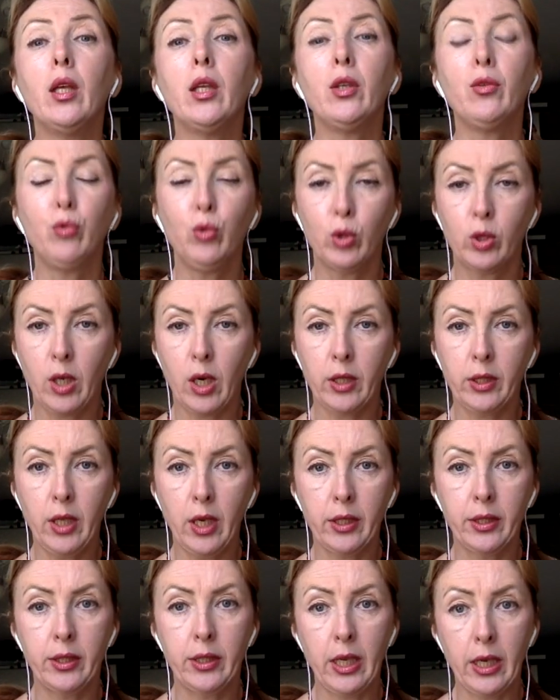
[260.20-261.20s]
И вот
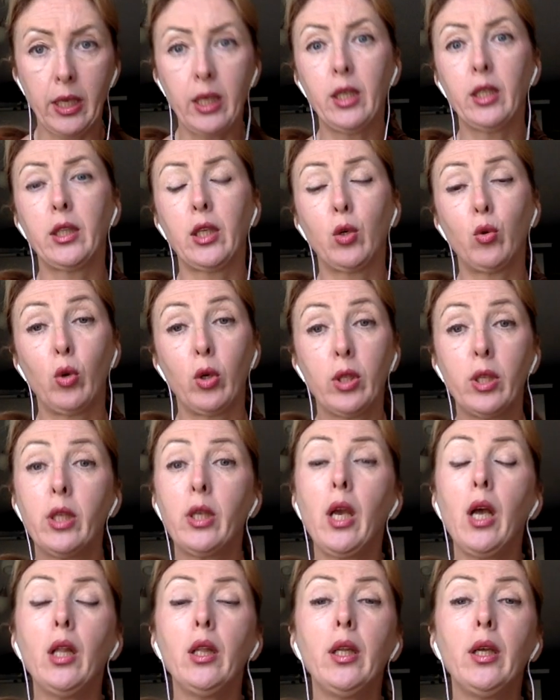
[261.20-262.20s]
когда дарили такое
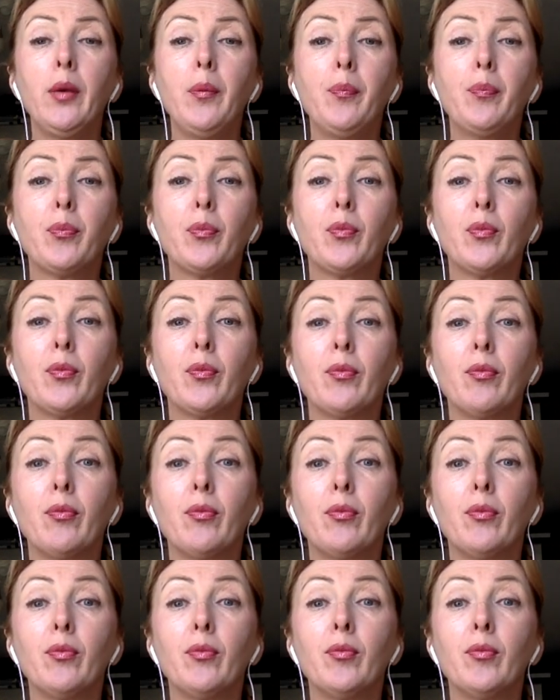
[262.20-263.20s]
одеяло,
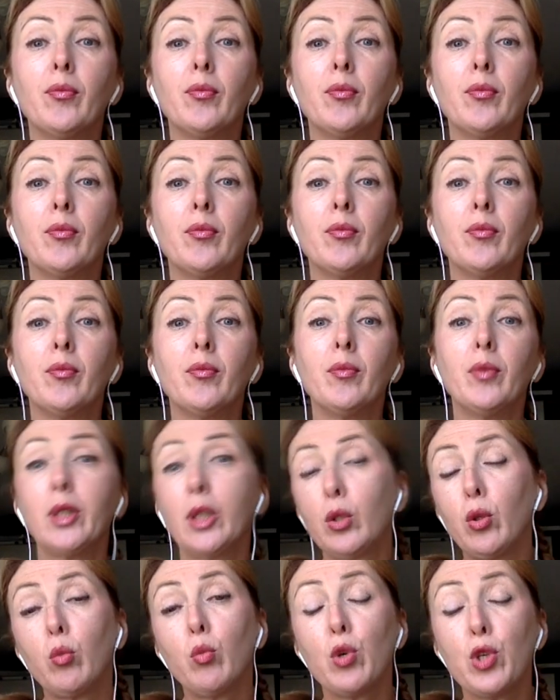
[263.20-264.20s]

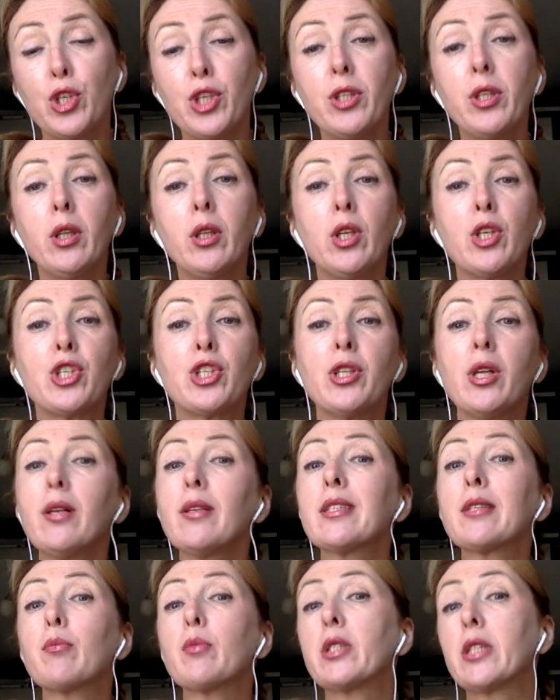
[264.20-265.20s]
молодой мужчина
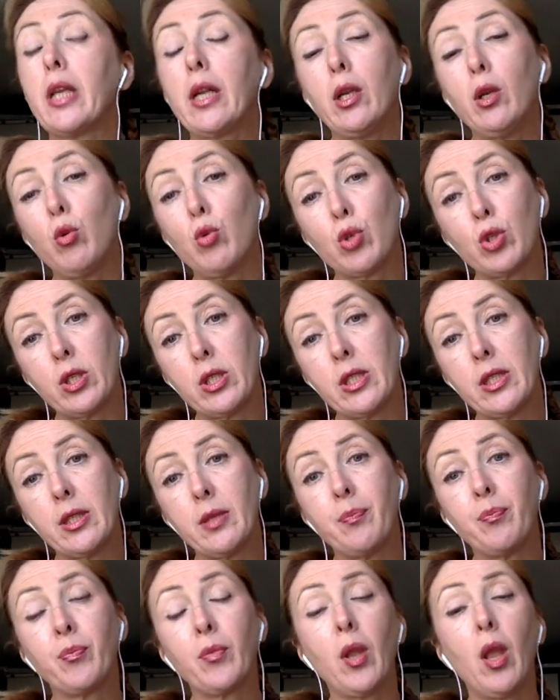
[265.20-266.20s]
начинал самостоятельную
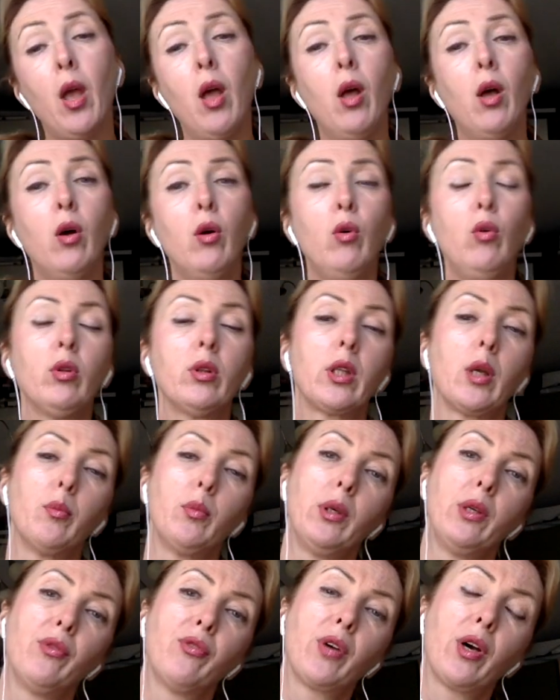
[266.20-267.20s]
жизнь. Он
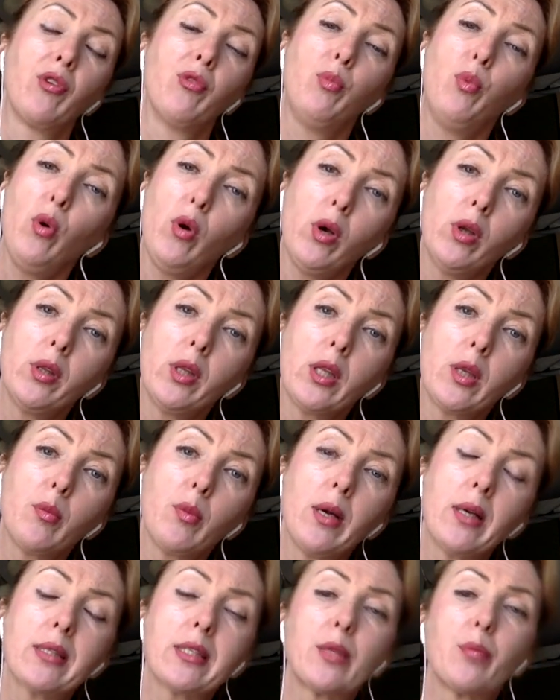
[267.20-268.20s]
там или в ковбое
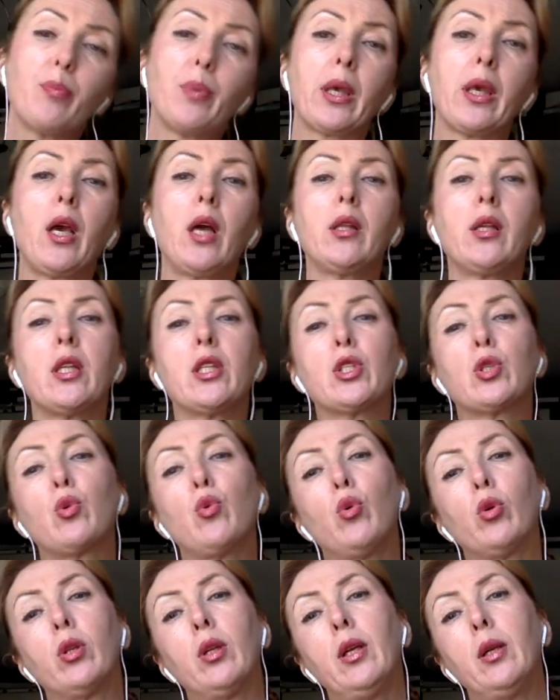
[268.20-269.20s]
нанимался перегонять
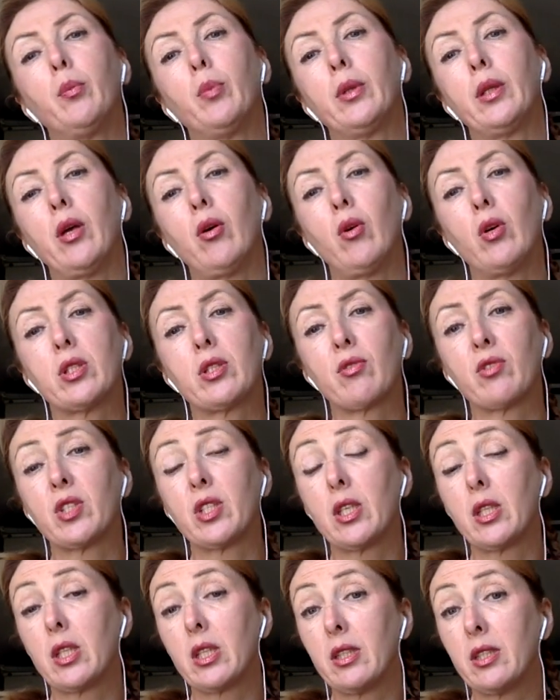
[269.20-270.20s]
скот, или подавался в
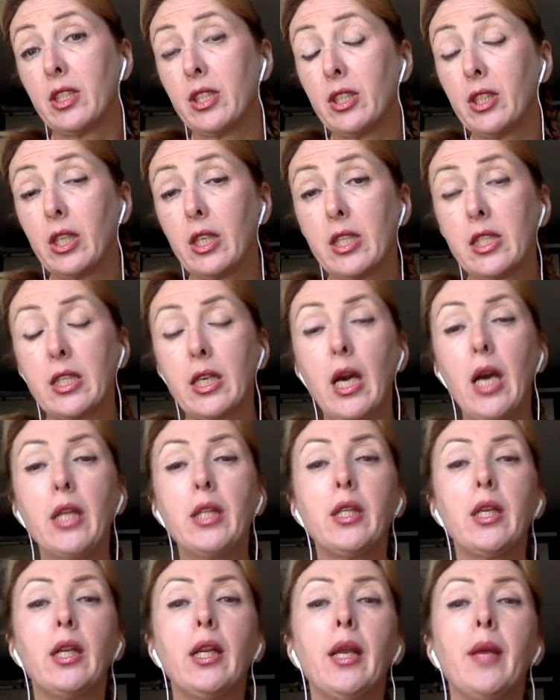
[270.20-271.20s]

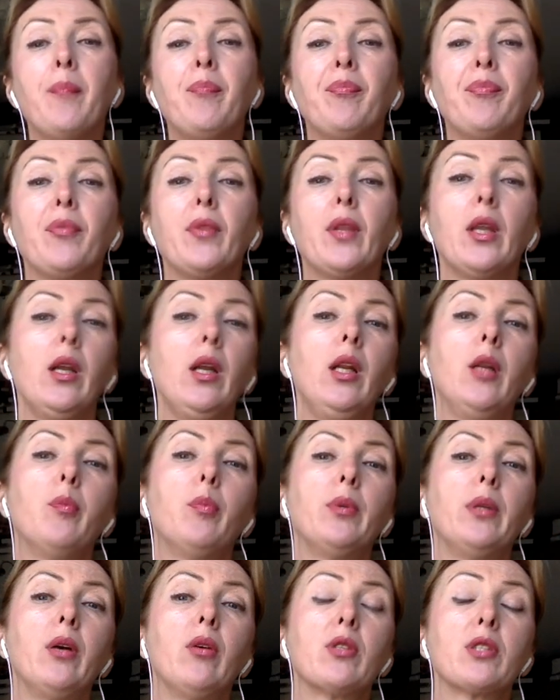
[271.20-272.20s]
золотоискатели, или
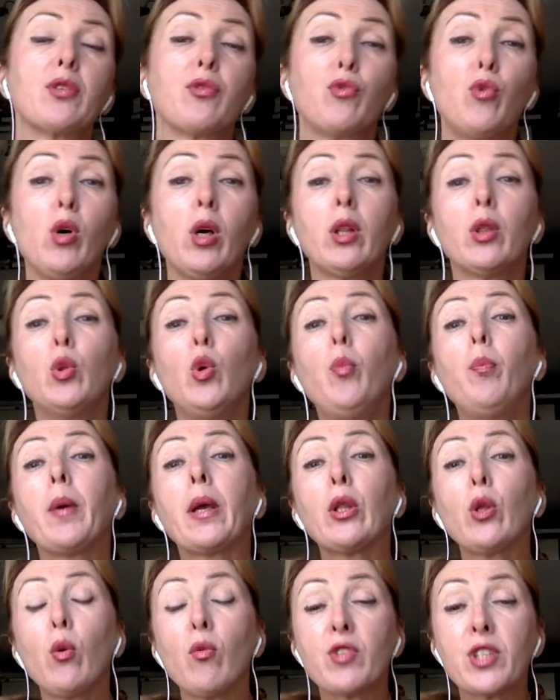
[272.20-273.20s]
подавался в город, но
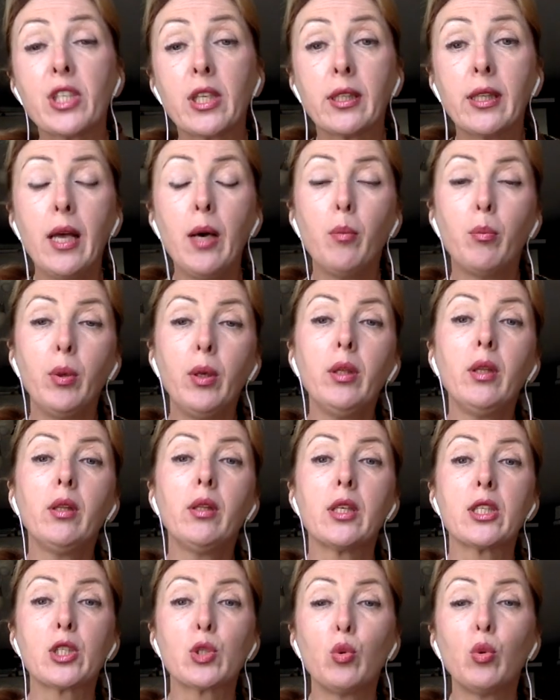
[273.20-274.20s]
при нем всегда было
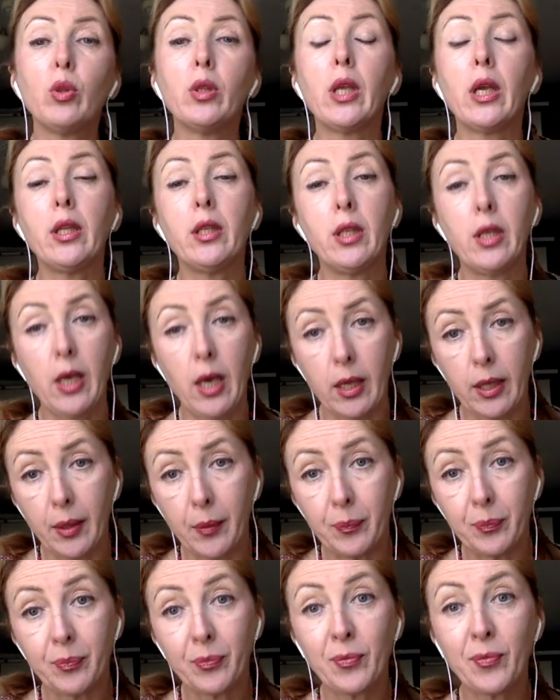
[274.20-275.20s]
лоскутное
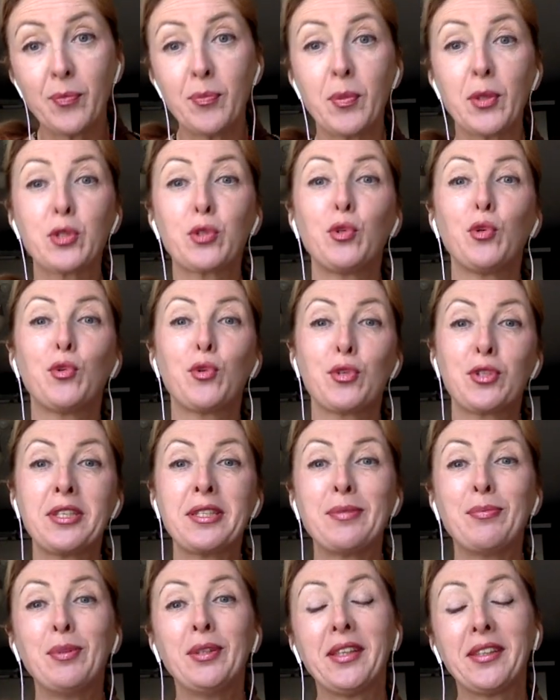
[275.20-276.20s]
одеяло. Поскольку
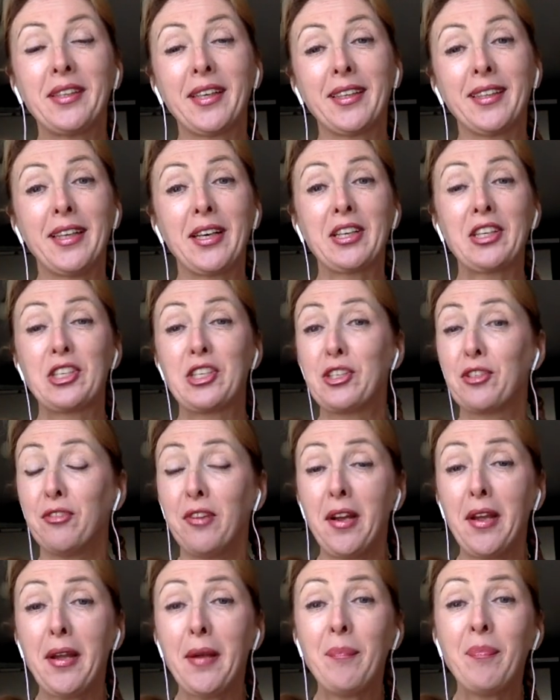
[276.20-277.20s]
жизнь была тогда
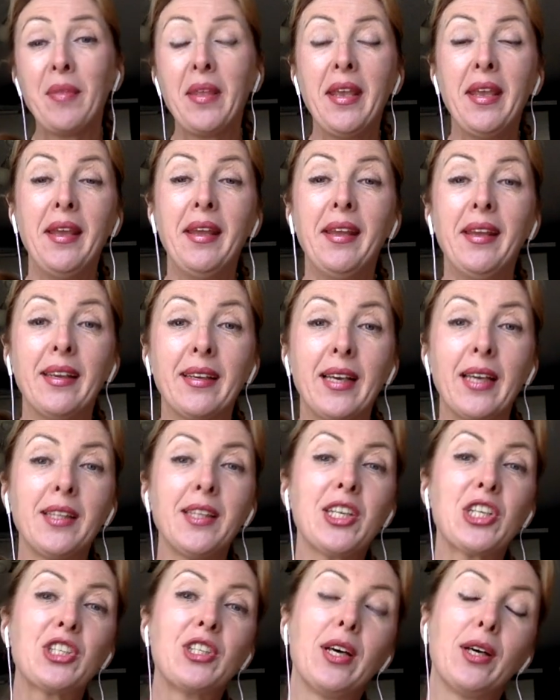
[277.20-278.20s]
кочевая,
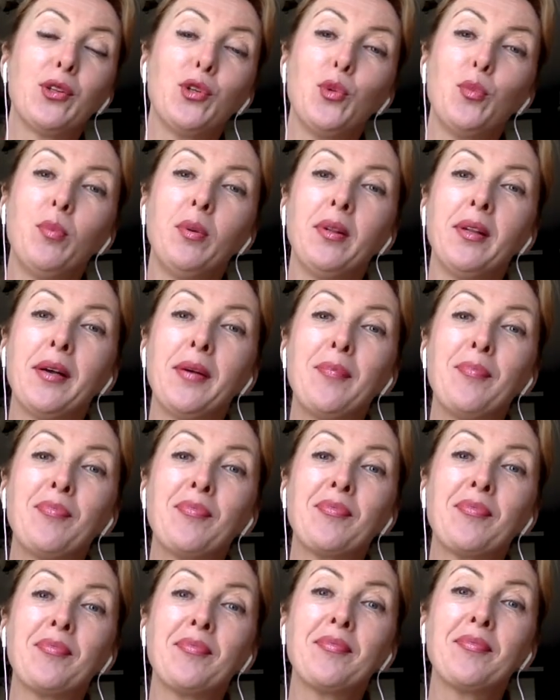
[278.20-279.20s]
конечно, оно было
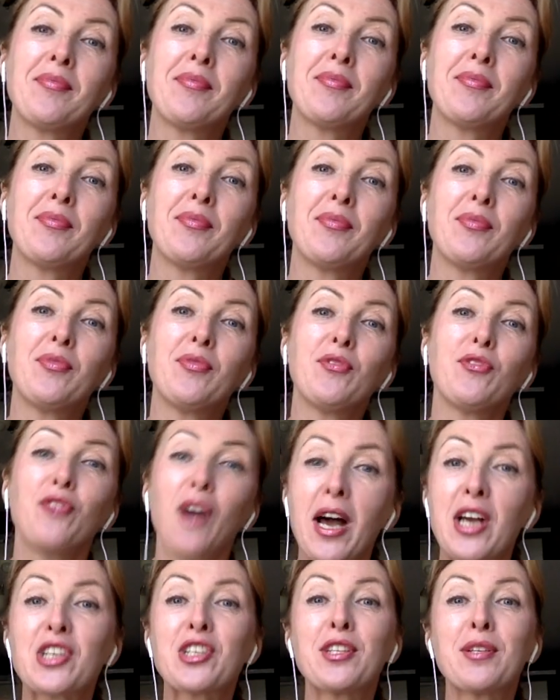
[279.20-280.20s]

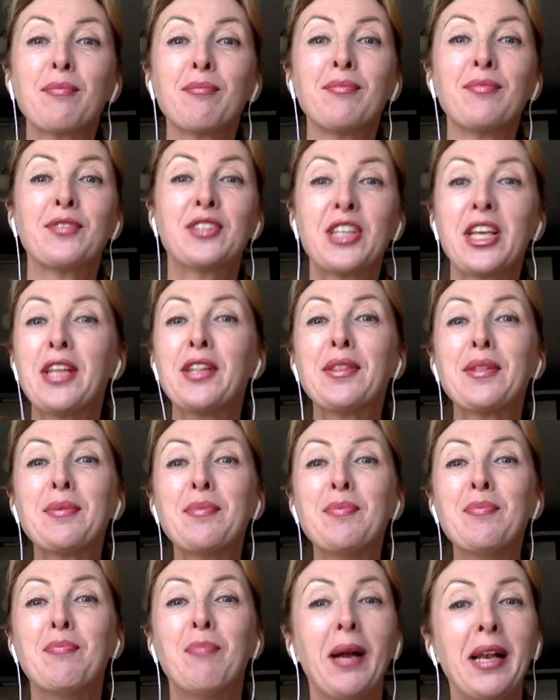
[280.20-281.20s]
важным,
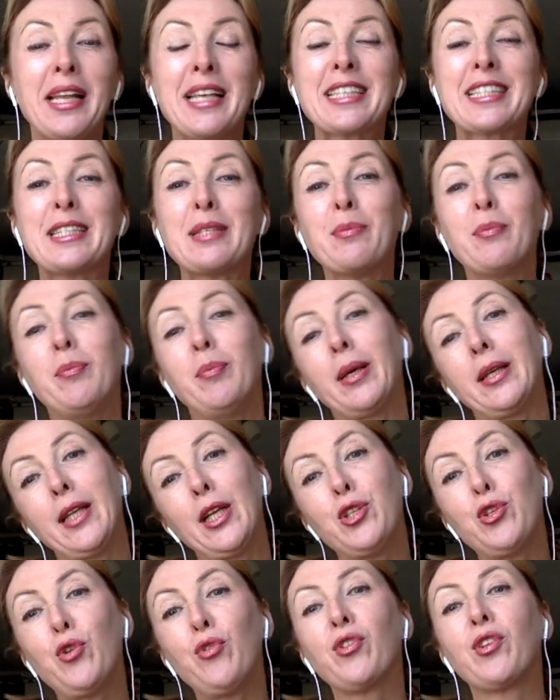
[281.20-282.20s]
ценным, полезным при
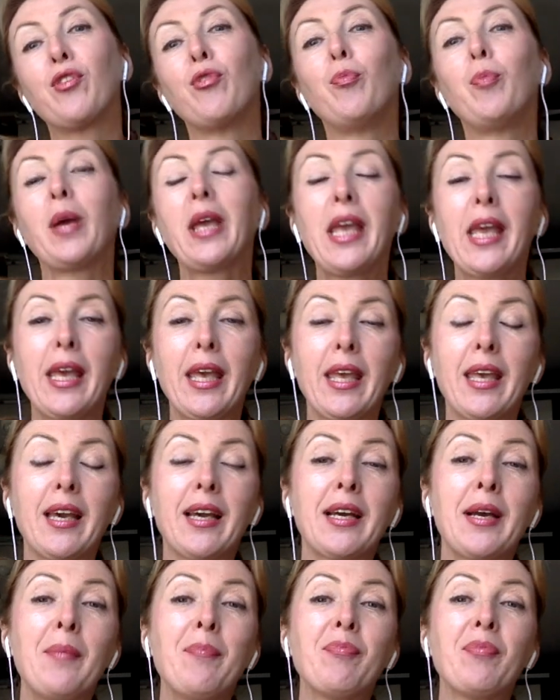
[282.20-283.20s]
ночевке в прериях,
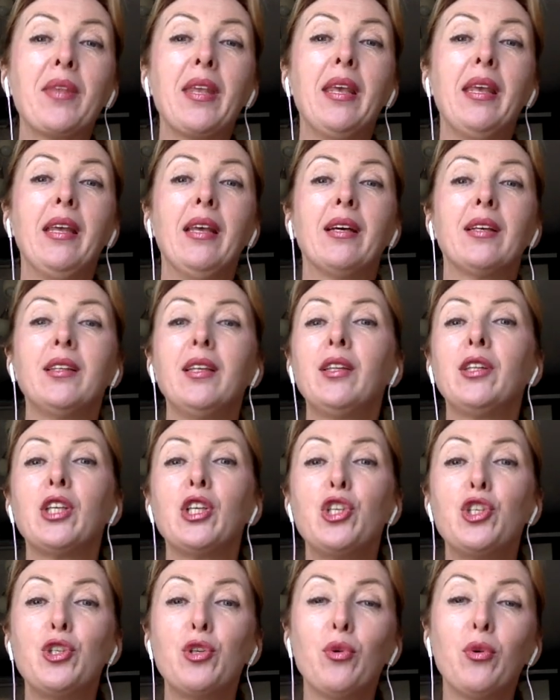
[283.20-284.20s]
где-то
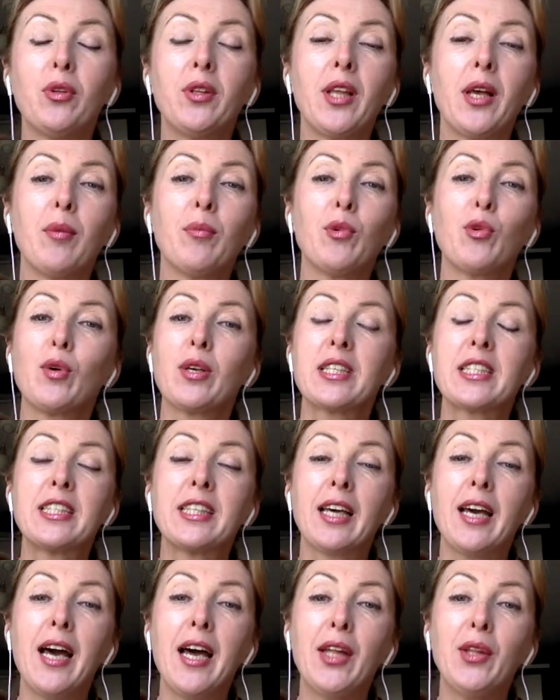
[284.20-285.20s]
еще там у
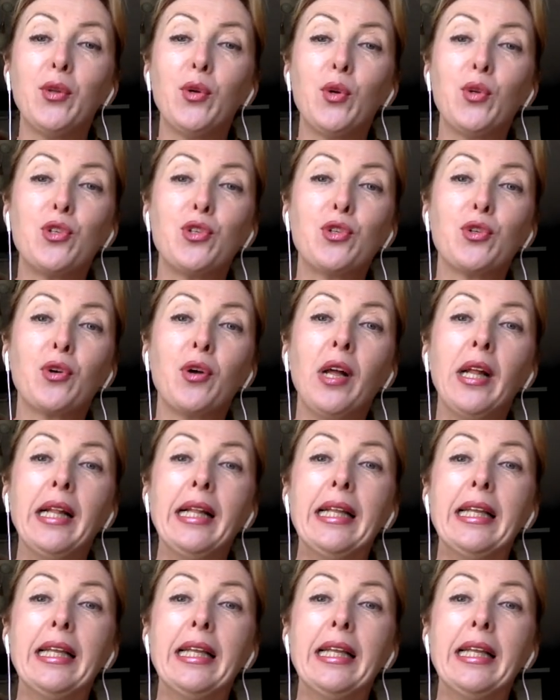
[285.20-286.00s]
костра ночью.